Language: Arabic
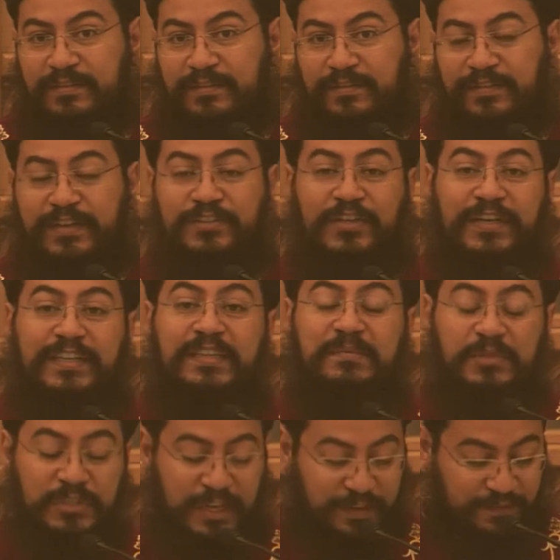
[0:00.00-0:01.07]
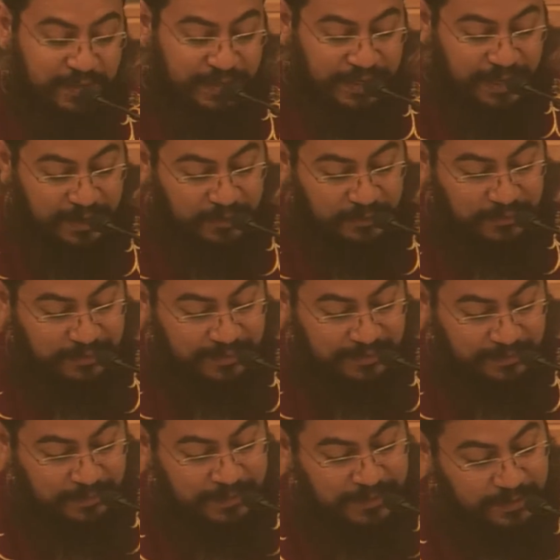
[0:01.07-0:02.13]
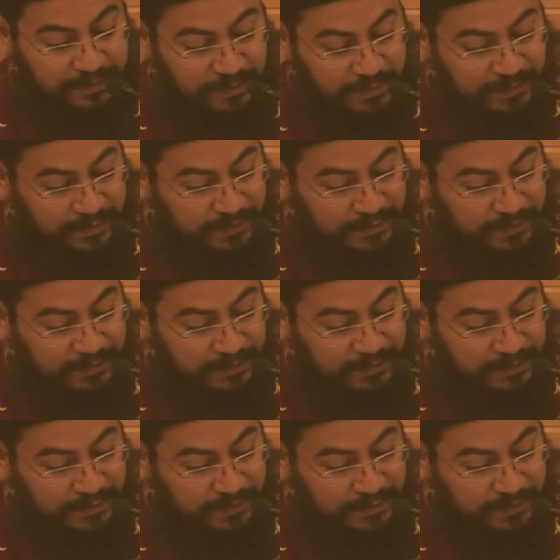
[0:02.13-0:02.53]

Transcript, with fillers: عشان كده مش عارفين ناخد من صفات